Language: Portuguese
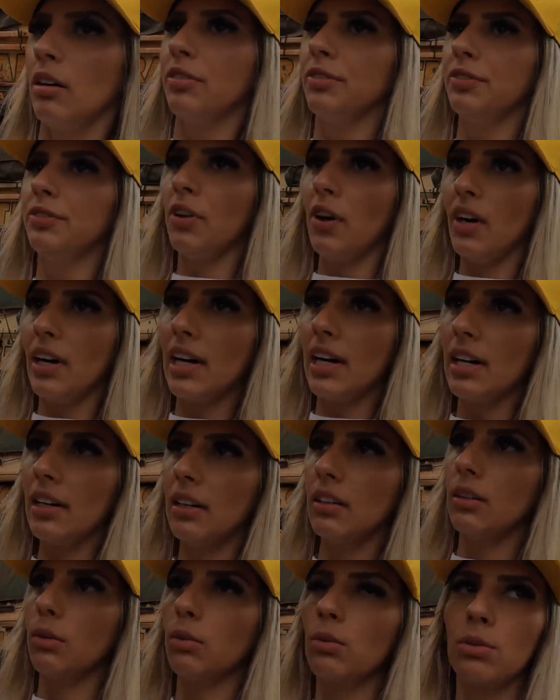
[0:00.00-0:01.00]
Fora
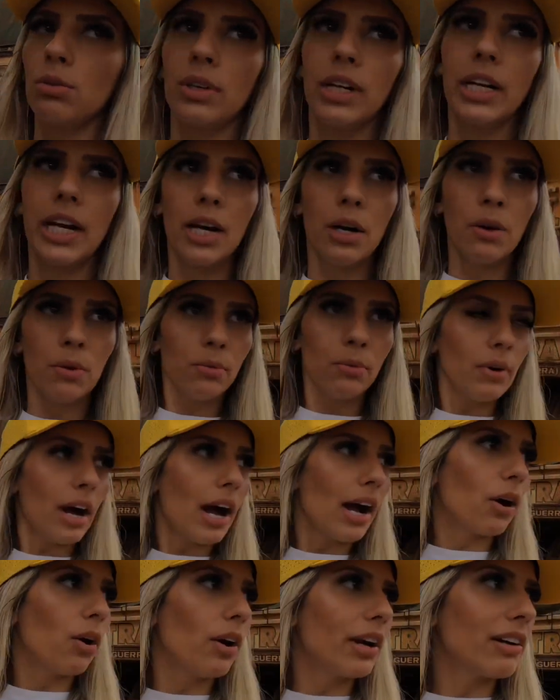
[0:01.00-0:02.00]
o grão,
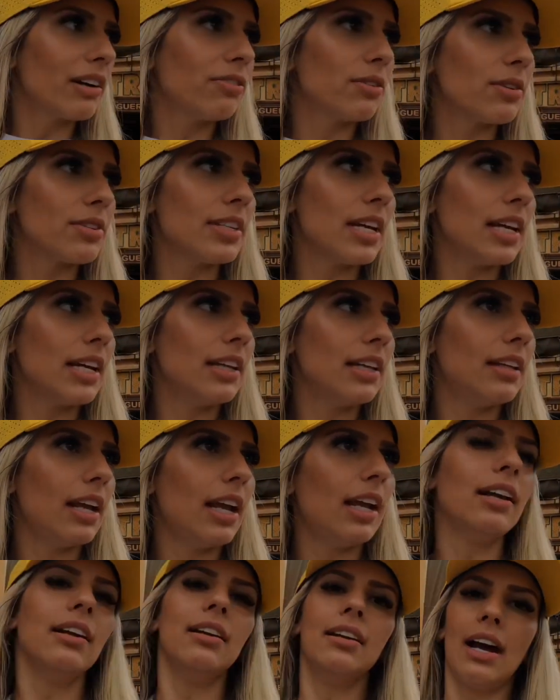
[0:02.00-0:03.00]
agora você que
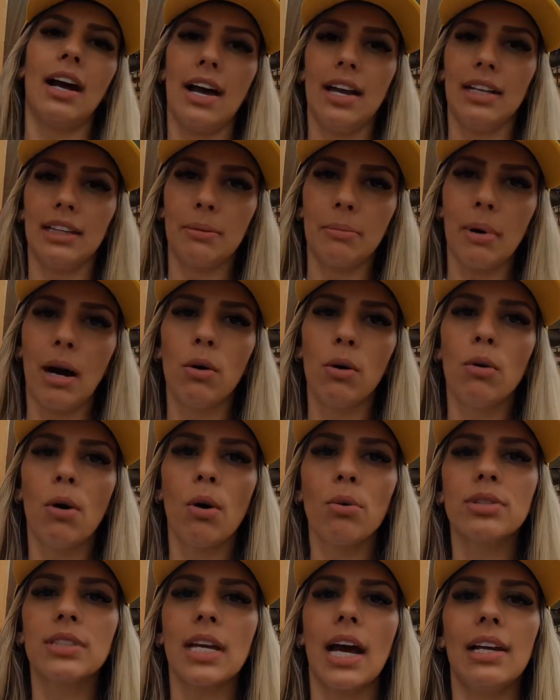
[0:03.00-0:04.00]
tem carreta baú ou
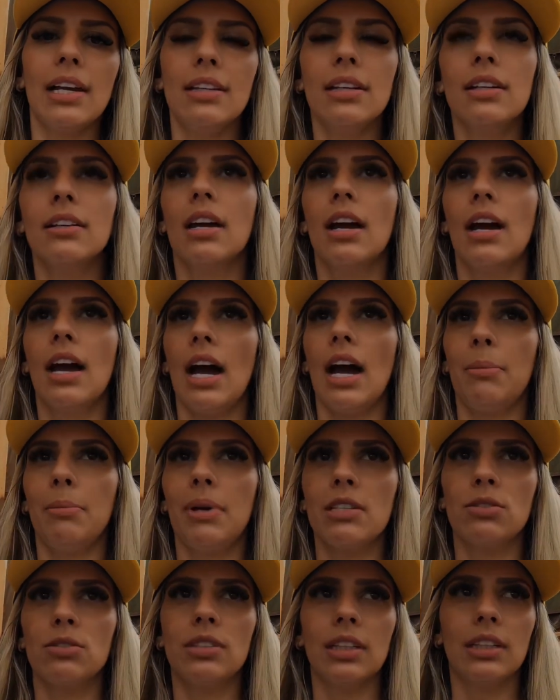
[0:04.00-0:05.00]
cider, a
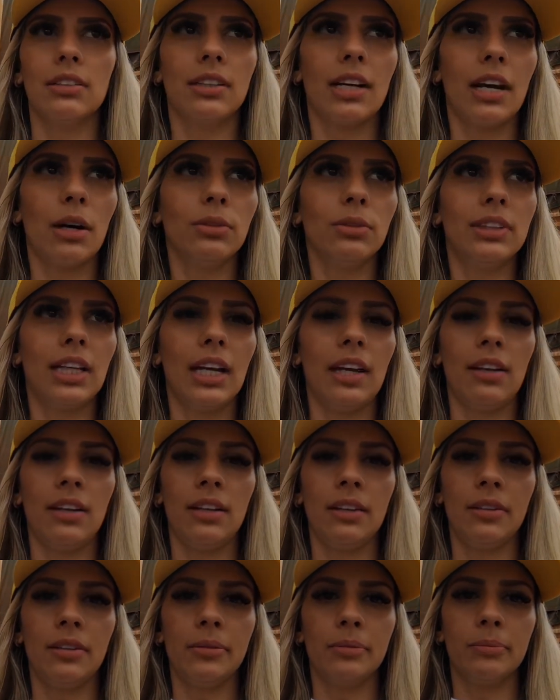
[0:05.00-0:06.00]
Brasil Central tem
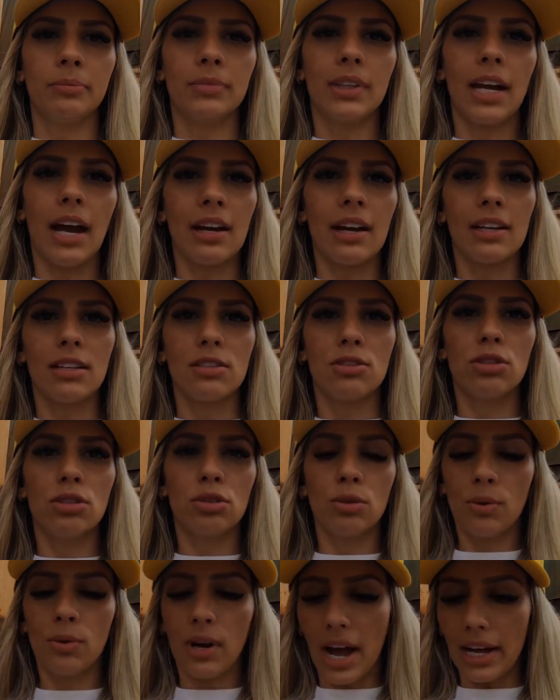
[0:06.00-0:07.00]
cargas de
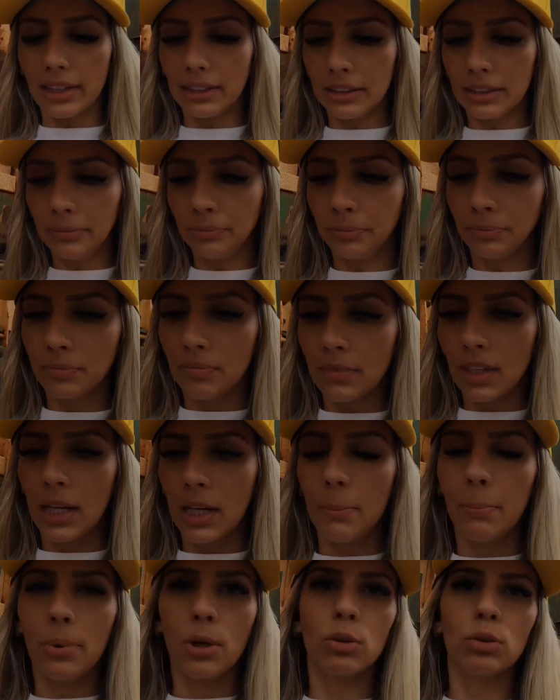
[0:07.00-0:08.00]
sucata
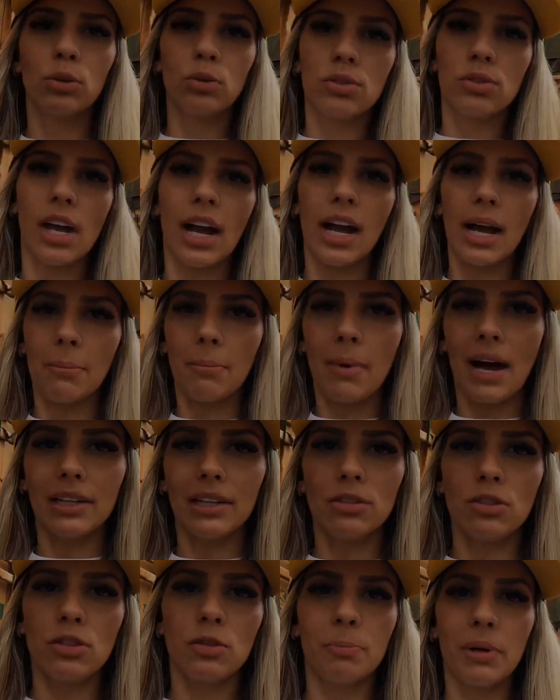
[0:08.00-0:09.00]
e produtos
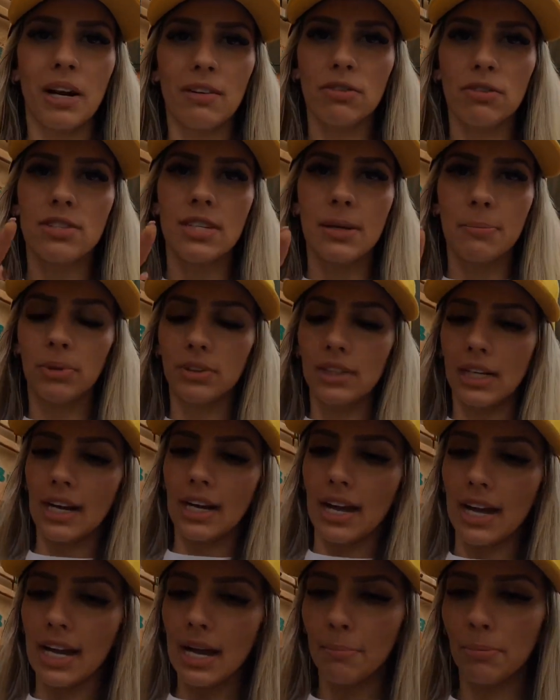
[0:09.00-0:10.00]
acabados para você poder
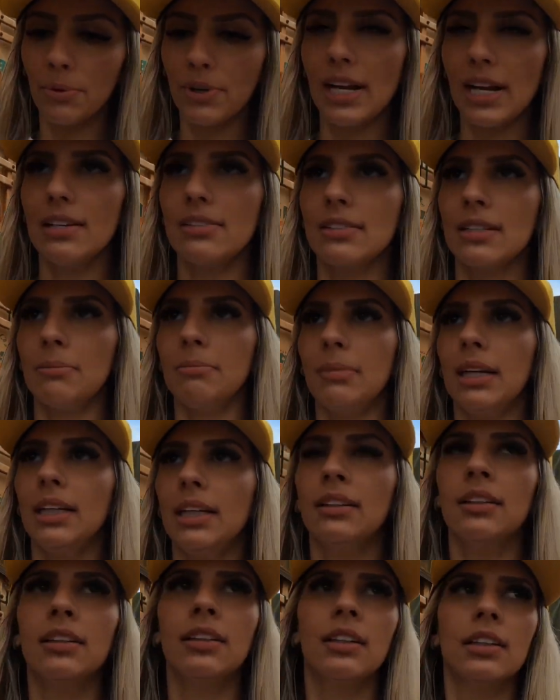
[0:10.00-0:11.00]
carregar por eles também.
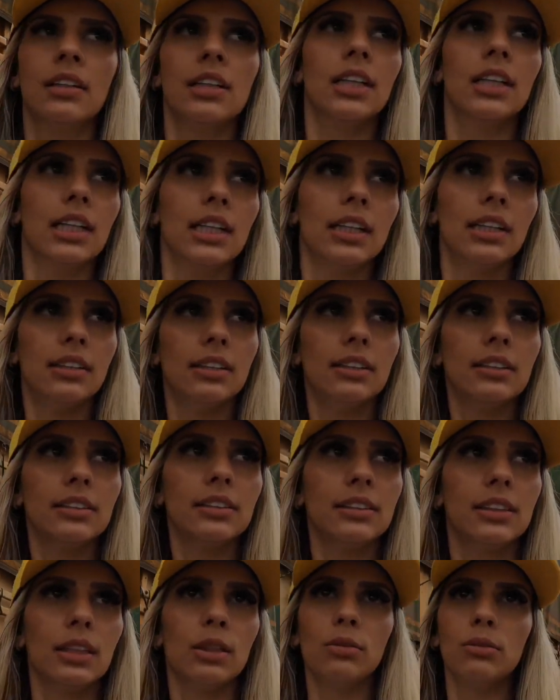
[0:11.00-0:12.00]

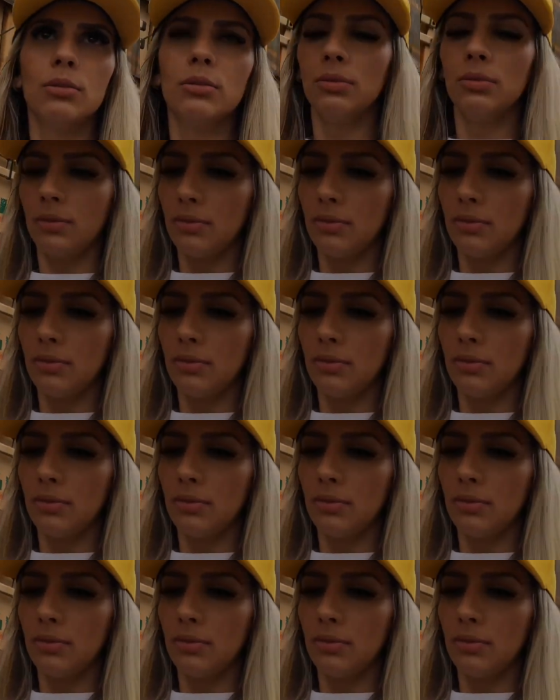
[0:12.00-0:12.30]
Então,